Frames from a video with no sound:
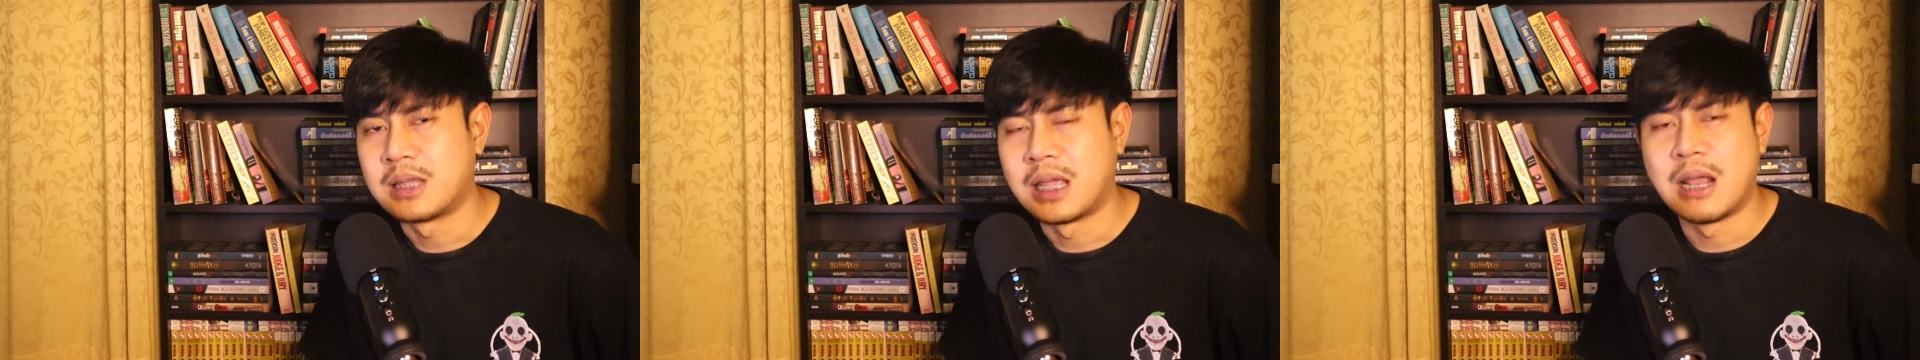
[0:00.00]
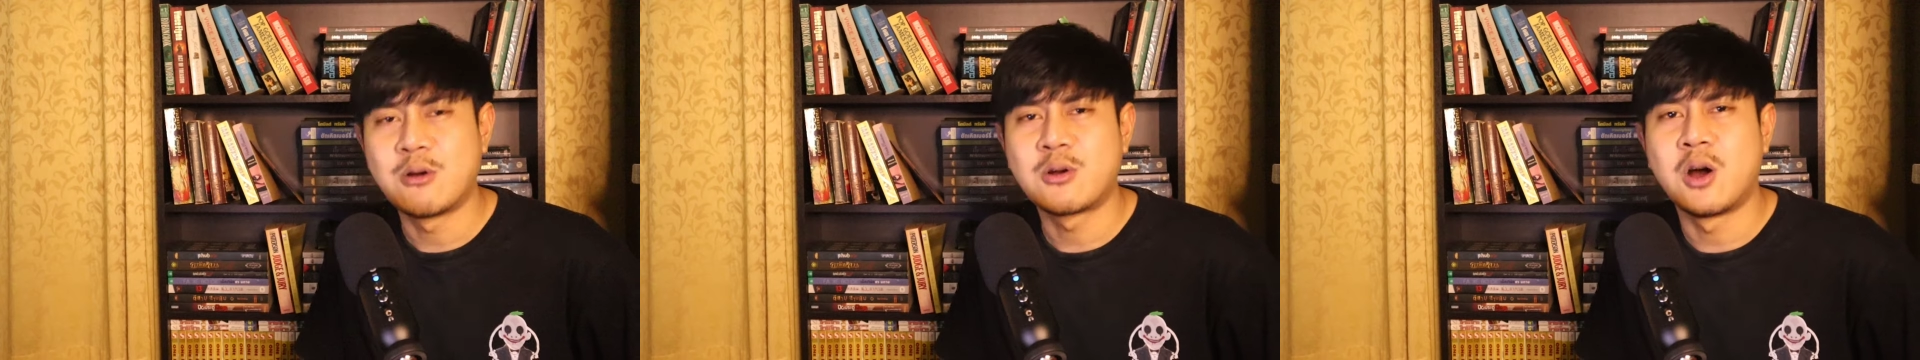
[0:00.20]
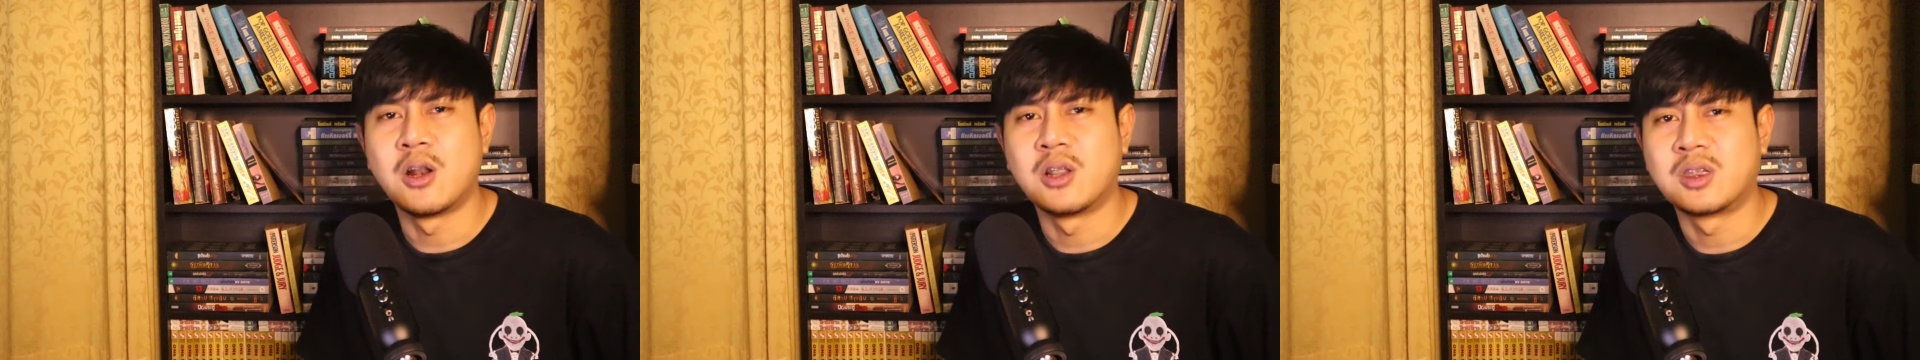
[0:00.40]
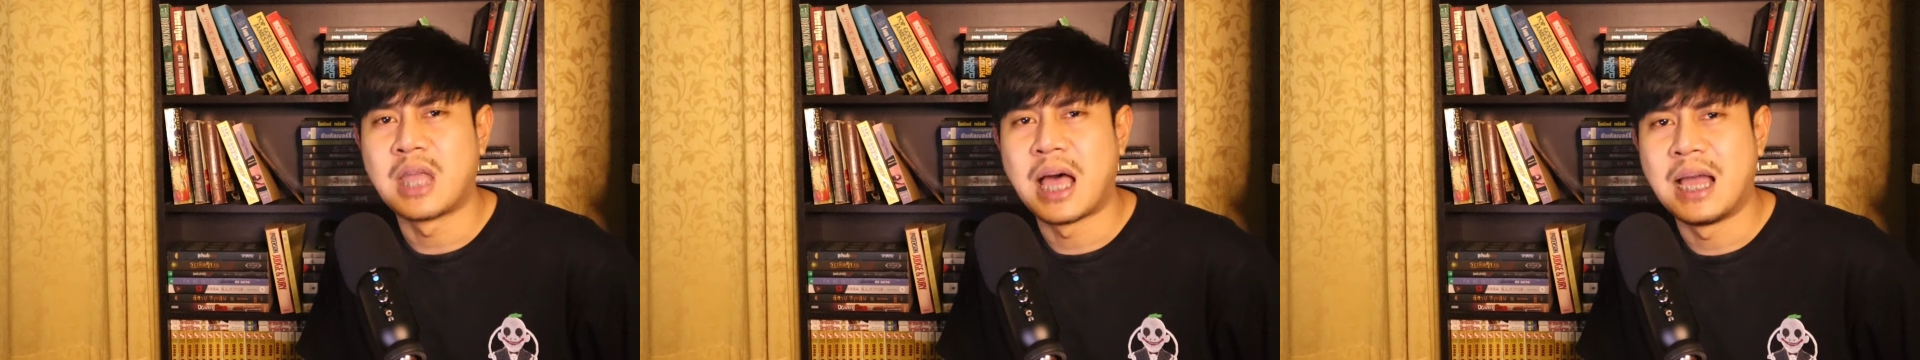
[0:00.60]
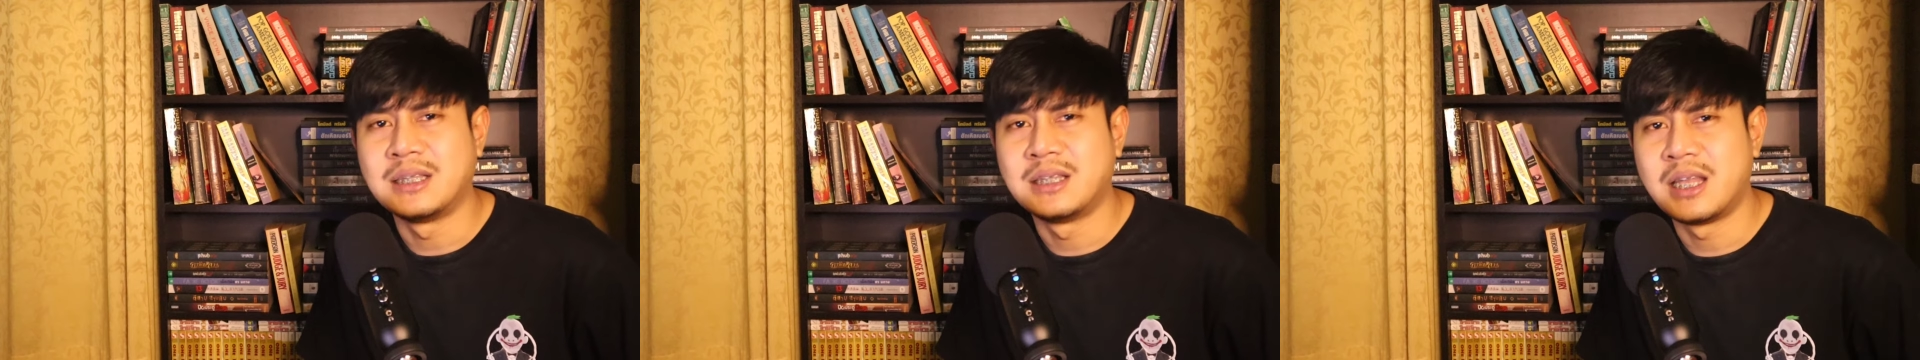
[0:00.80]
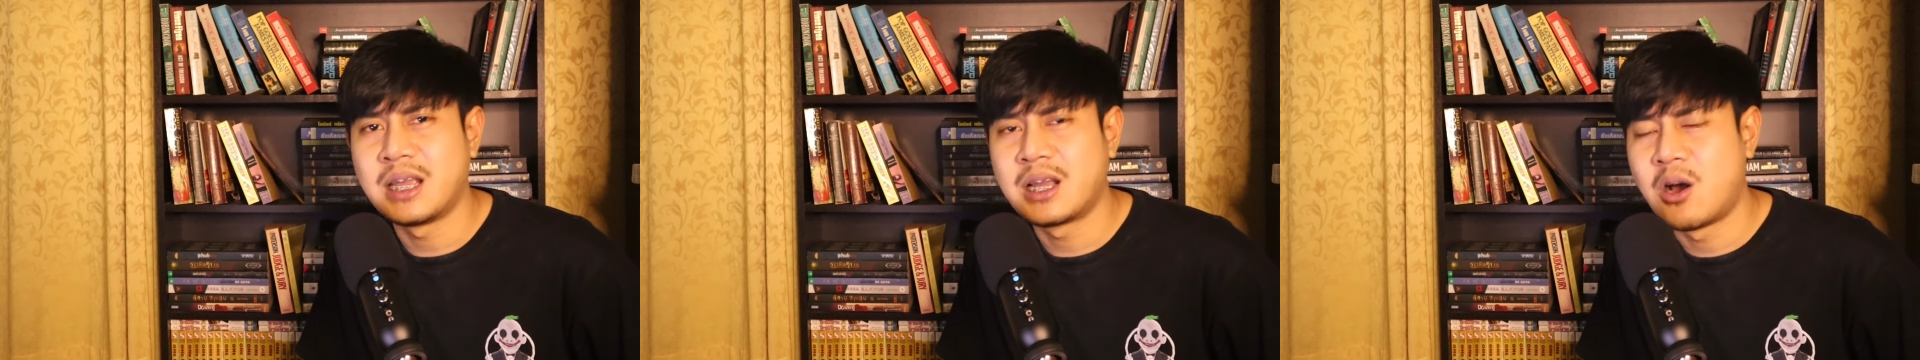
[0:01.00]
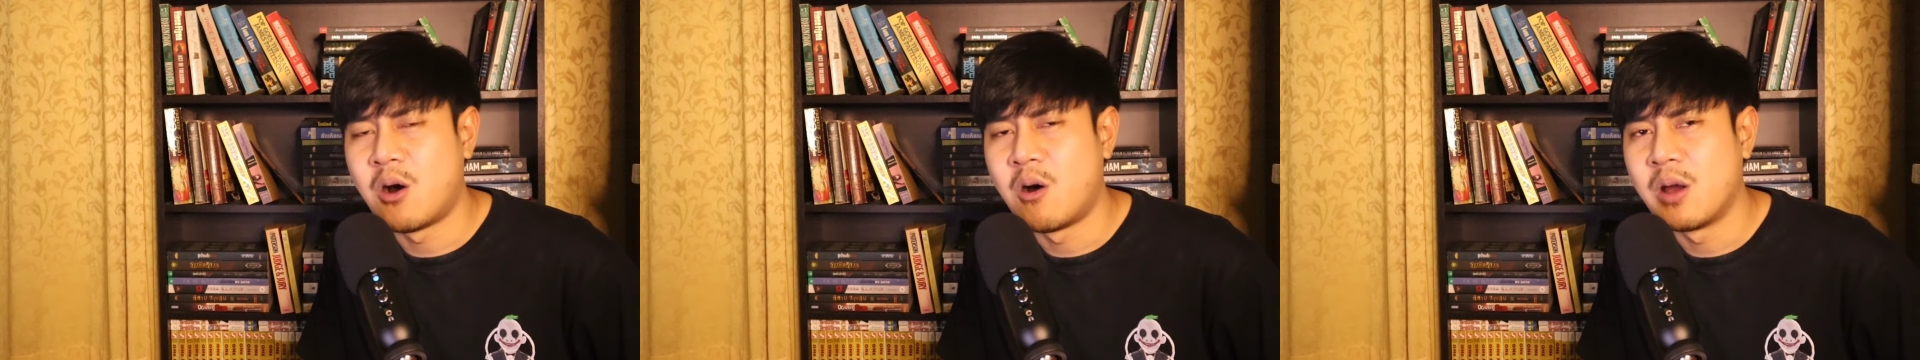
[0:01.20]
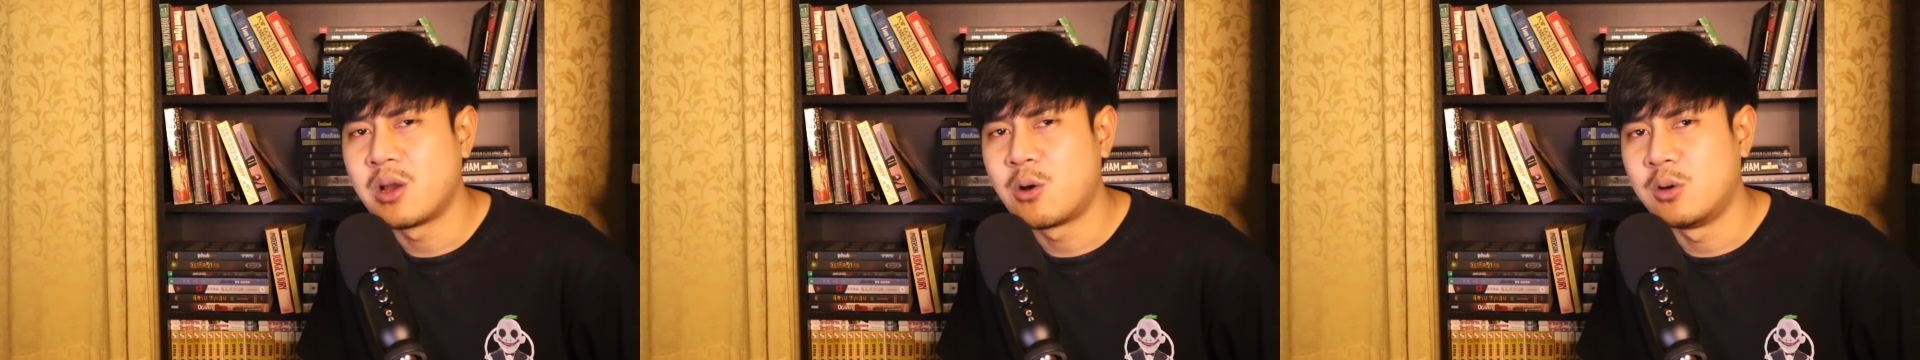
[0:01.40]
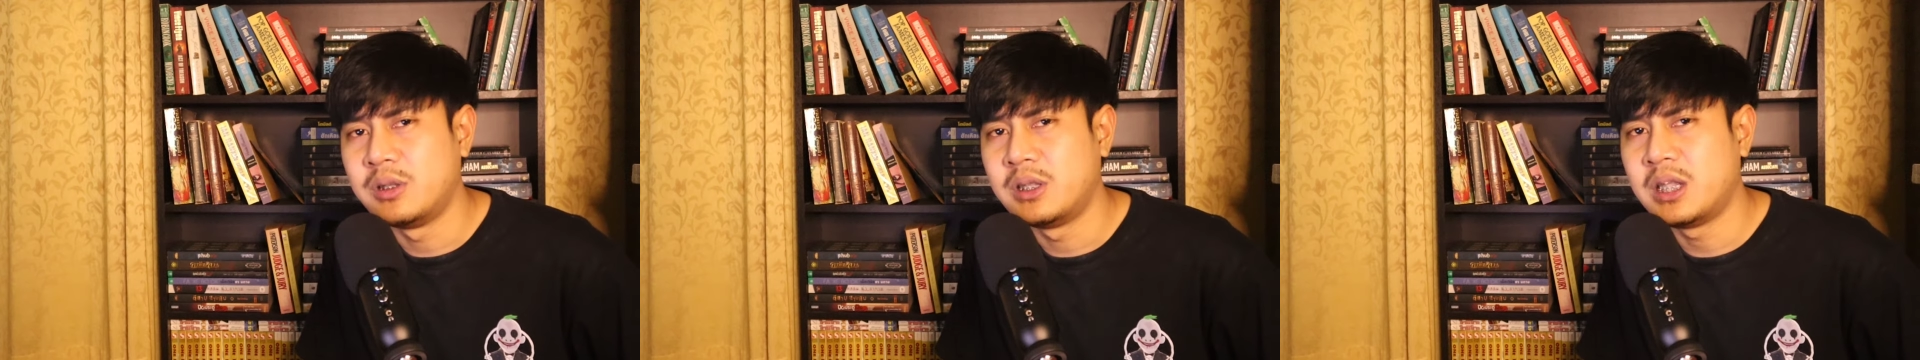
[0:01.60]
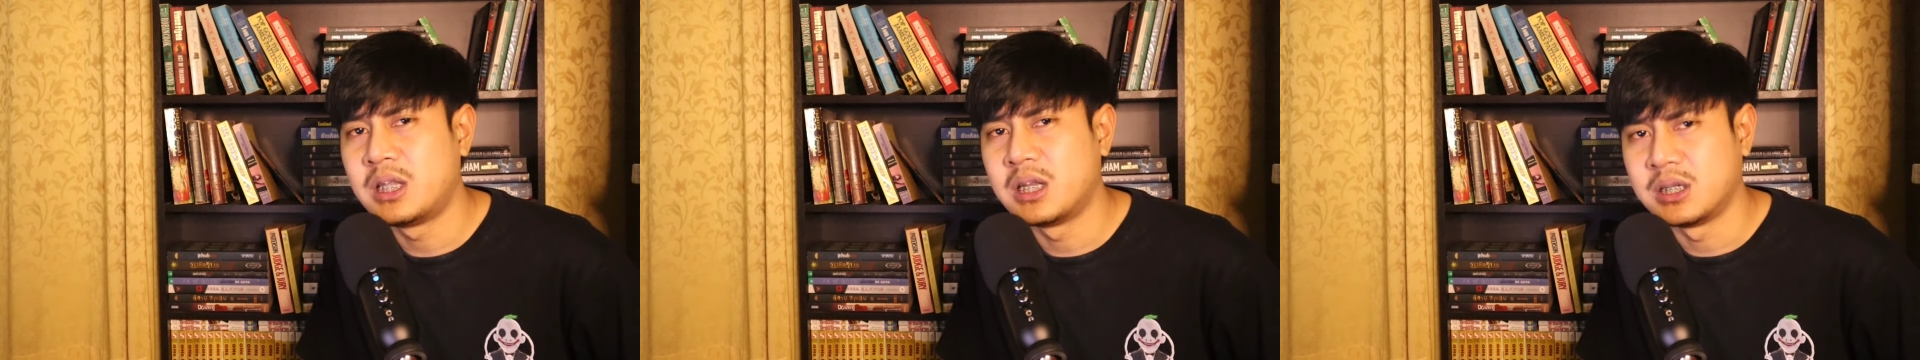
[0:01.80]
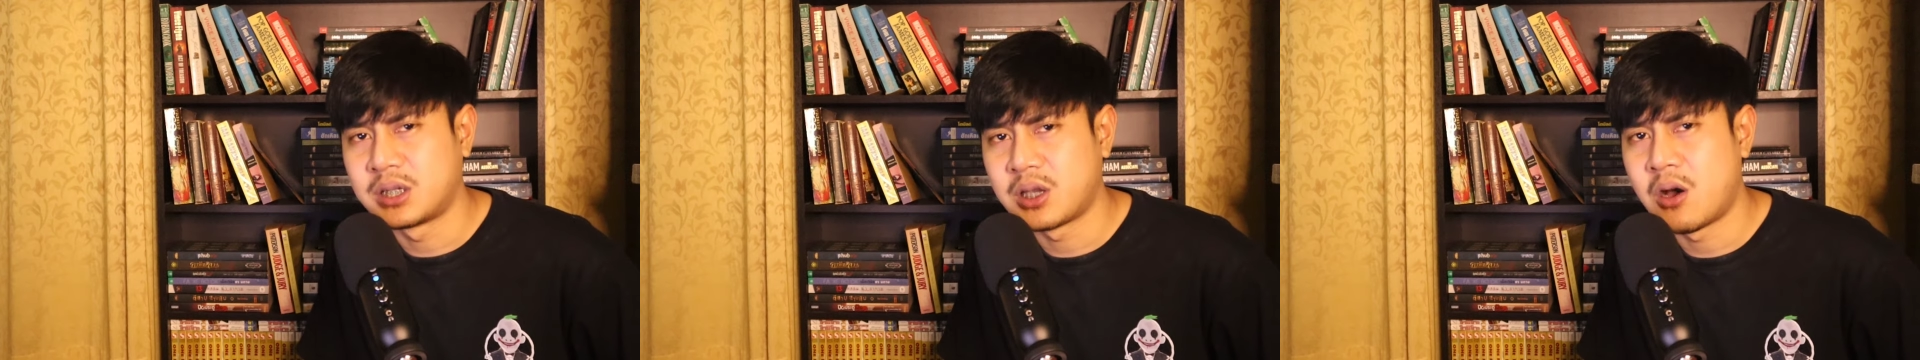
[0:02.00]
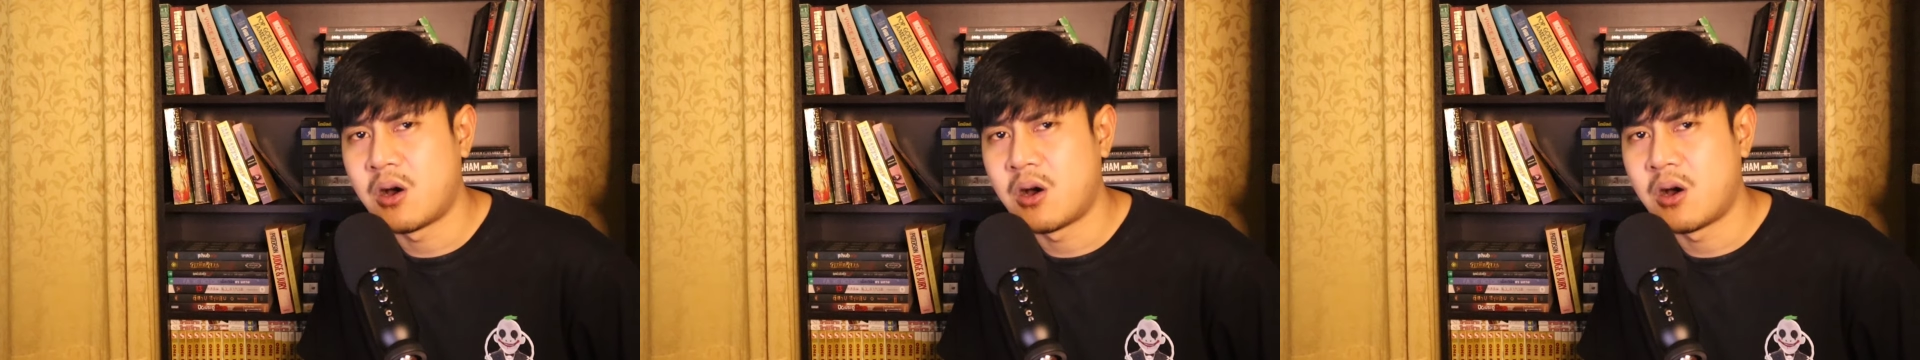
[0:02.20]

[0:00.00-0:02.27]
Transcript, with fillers: แต่แล้วก่อนตายจะได้ขอให้คนที่เธอช